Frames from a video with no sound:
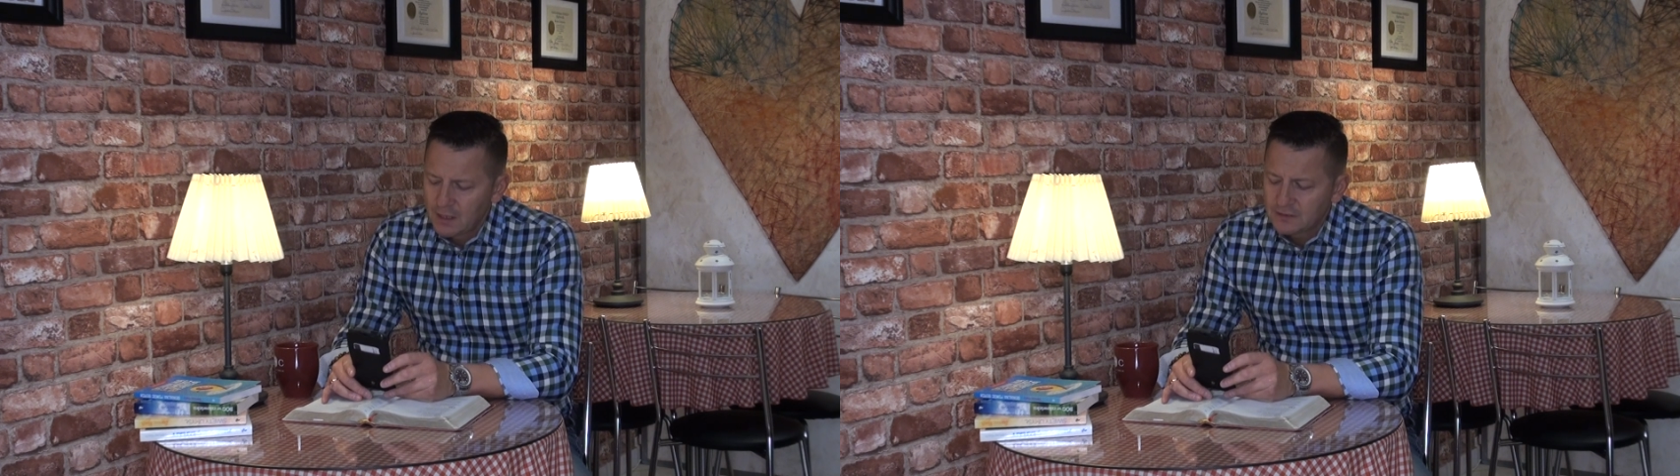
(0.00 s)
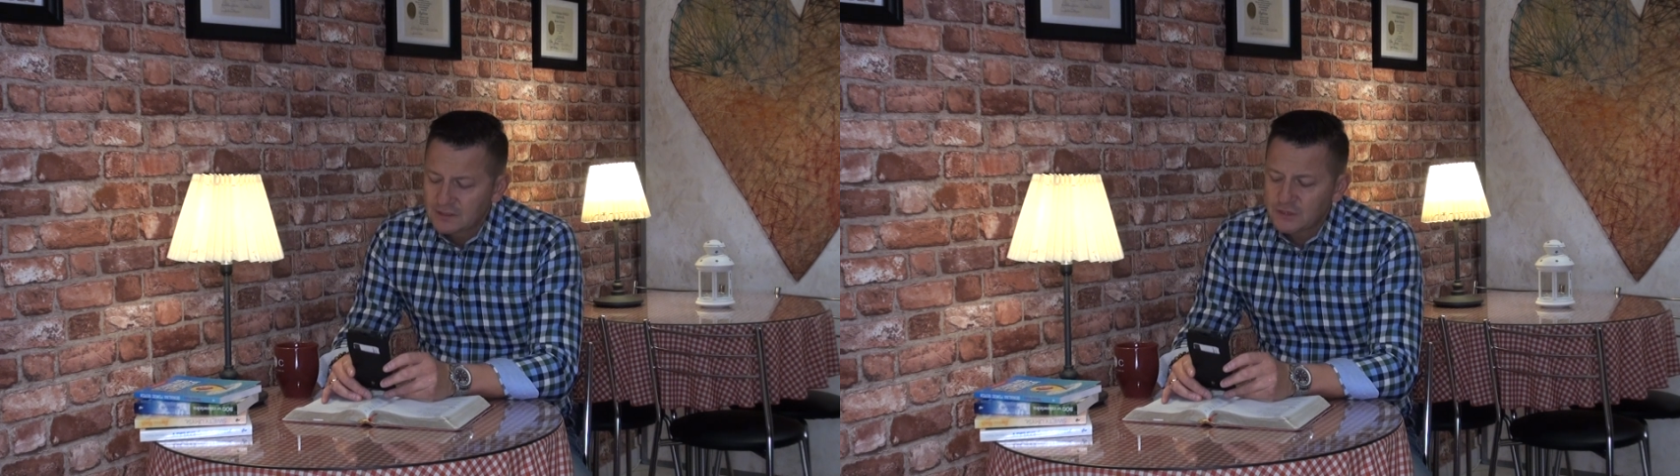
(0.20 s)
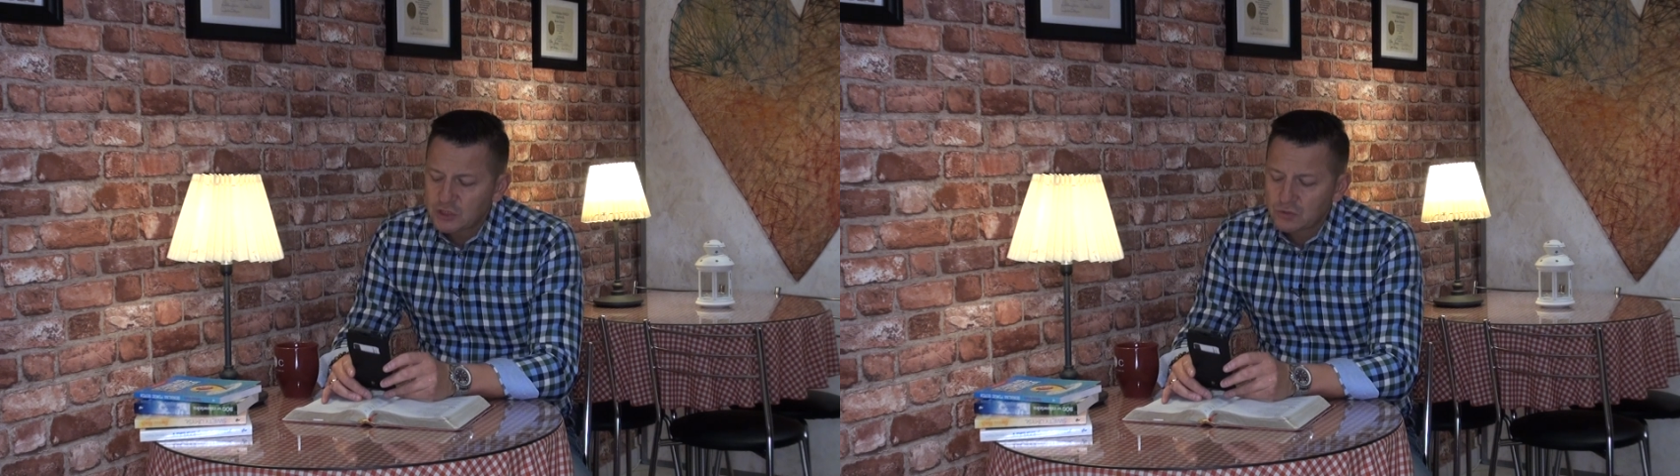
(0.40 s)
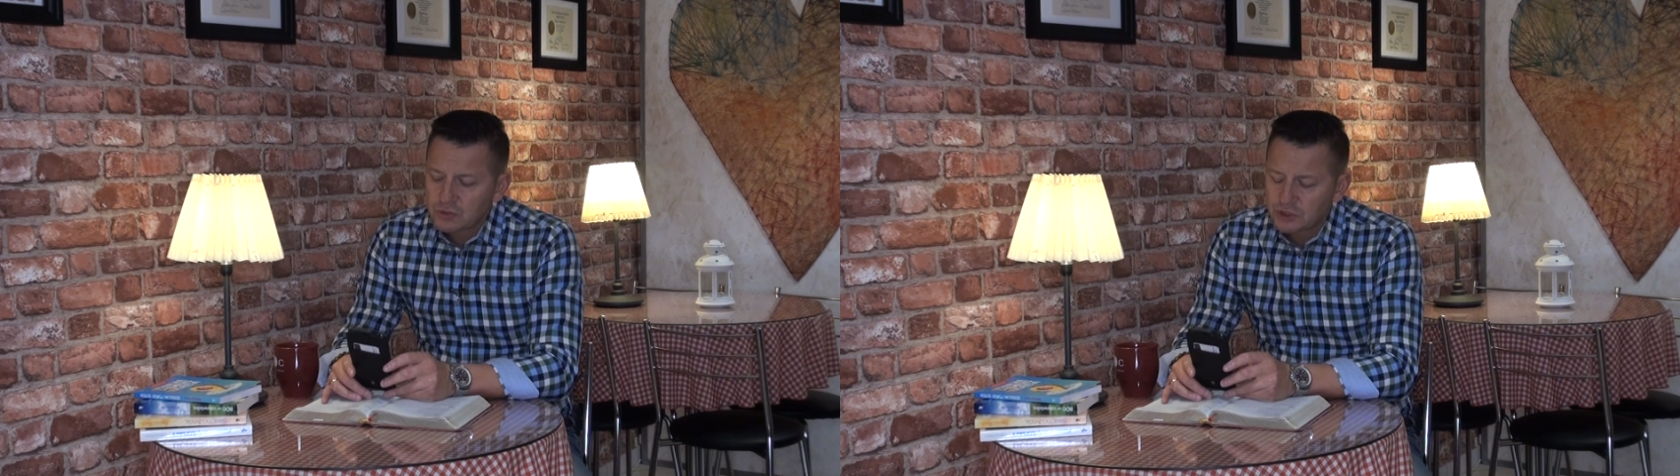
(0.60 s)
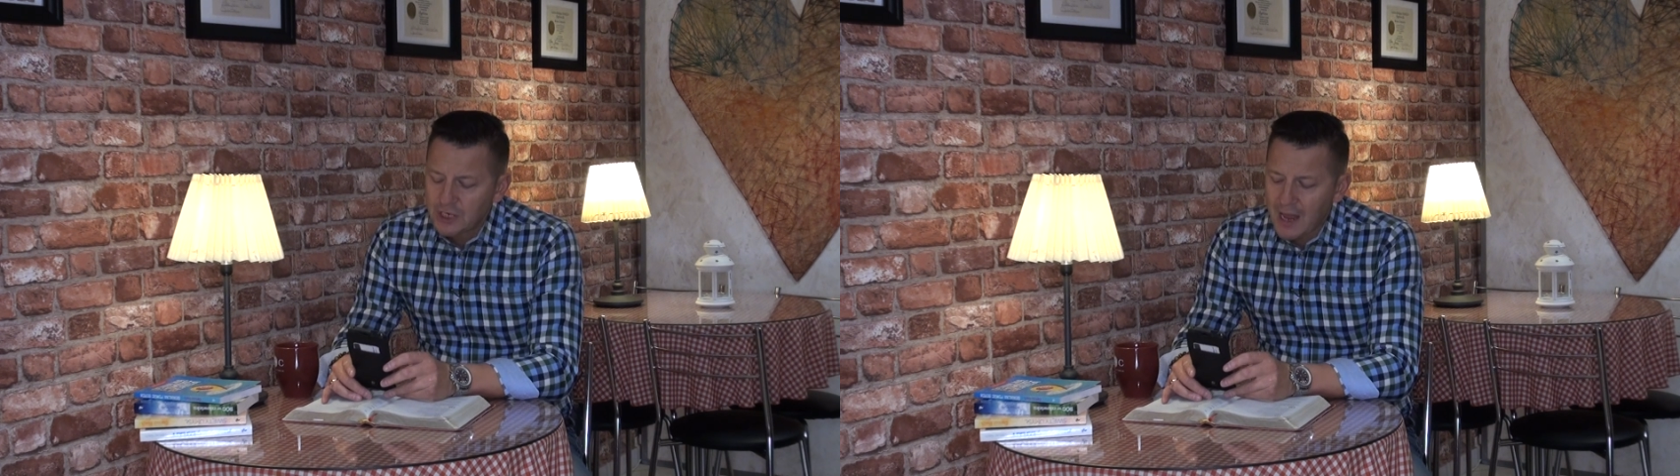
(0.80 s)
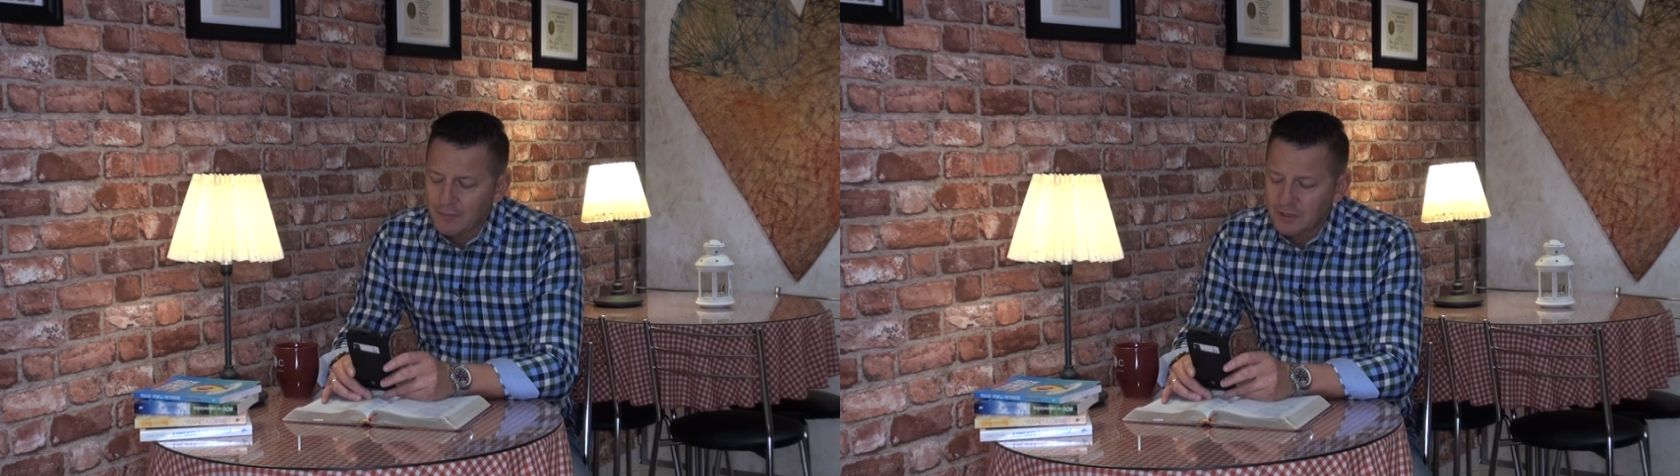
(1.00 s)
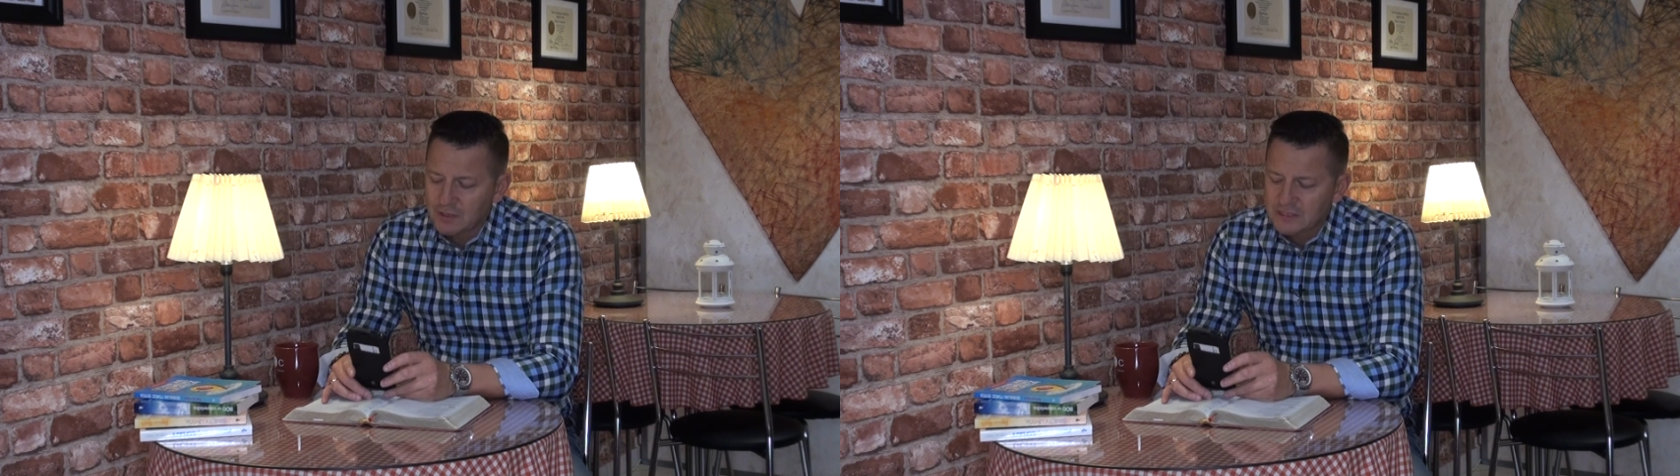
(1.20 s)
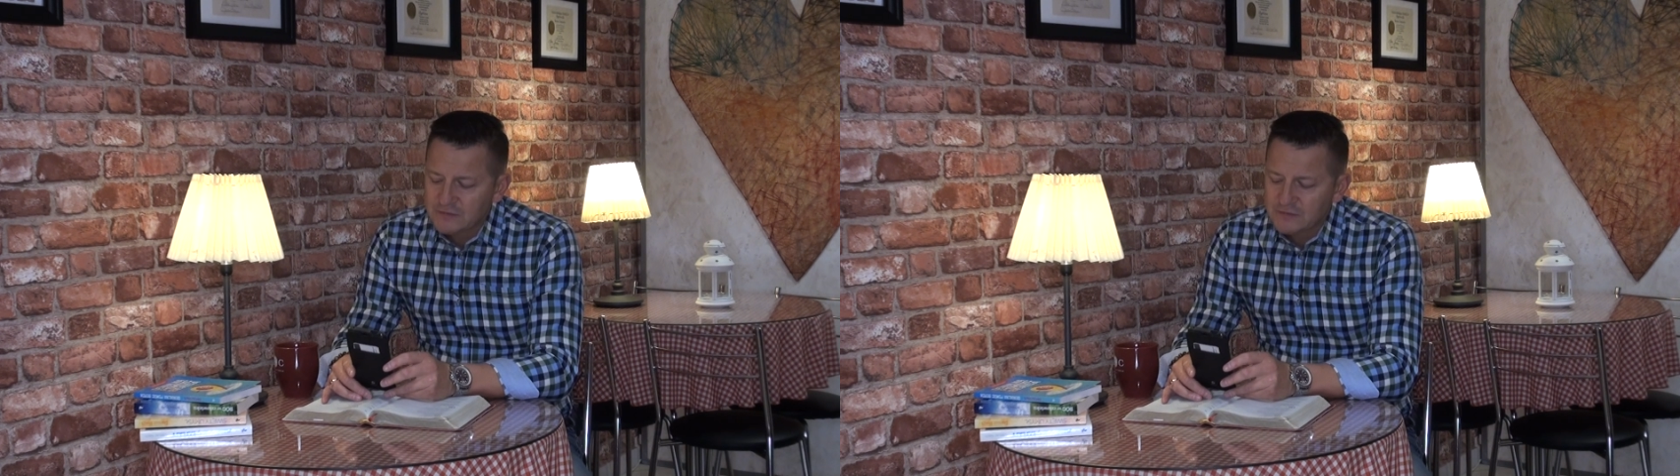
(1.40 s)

ze zwierzchnościami,